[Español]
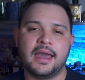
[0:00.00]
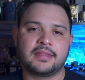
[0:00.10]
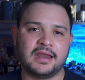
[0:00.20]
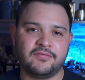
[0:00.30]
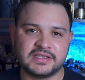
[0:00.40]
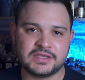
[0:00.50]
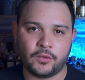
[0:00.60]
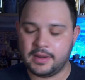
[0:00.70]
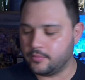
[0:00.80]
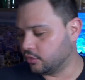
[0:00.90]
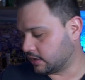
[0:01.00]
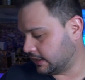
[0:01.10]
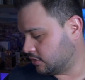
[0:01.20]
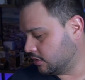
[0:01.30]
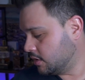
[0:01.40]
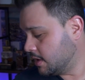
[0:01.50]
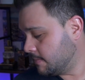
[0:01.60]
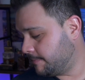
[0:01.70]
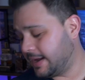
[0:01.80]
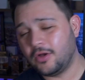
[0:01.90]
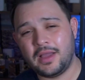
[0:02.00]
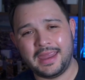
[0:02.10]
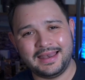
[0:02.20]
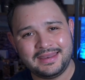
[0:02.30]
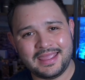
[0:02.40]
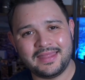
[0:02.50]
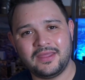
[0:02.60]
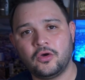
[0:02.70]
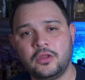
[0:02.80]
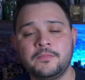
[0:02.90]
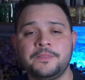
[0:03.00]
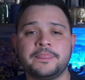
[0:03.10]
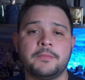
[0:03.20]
Hasta la fecha huele muy rico, pero el día de hoy